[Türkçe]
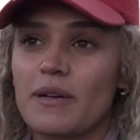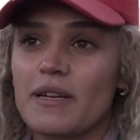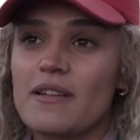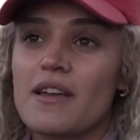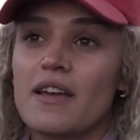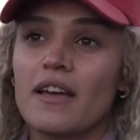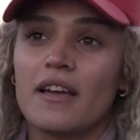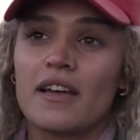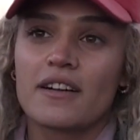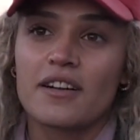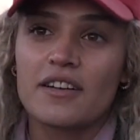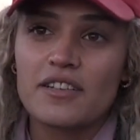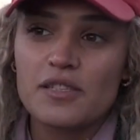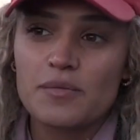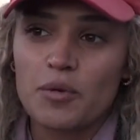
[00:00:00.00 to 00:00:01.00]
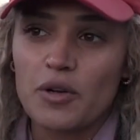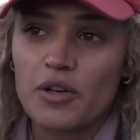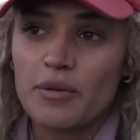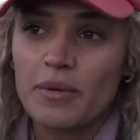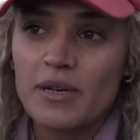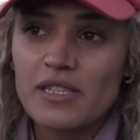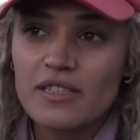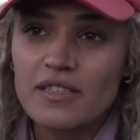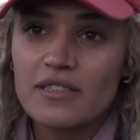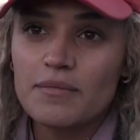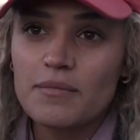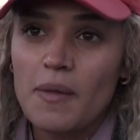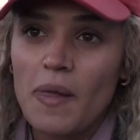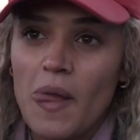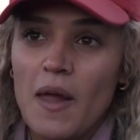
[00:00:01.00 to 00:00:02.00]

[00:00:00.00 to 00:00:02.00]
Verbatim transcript: ben kayak sporuna başladım.